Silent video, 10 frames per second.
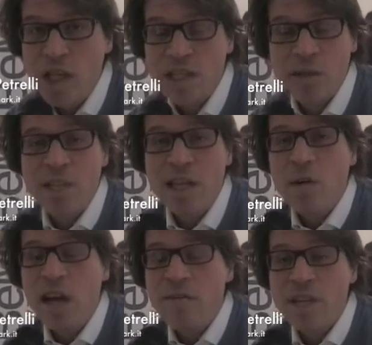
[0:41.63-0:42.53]
tramite la
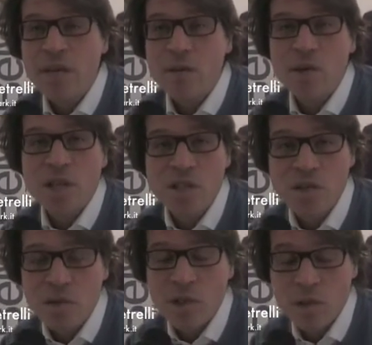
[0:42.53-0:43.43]
quale vedono che ci
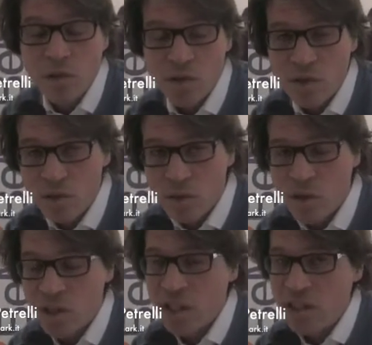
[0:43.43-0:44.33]
sono nei loro
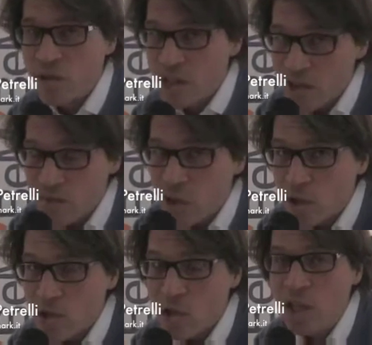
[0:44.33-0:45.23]
dintorni dei lavori da
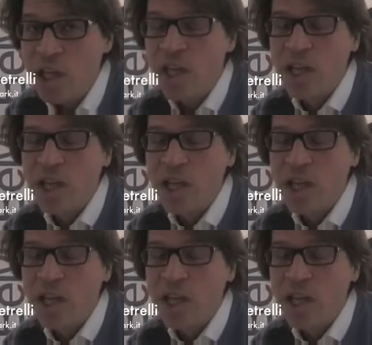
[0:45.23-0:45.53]
svolgere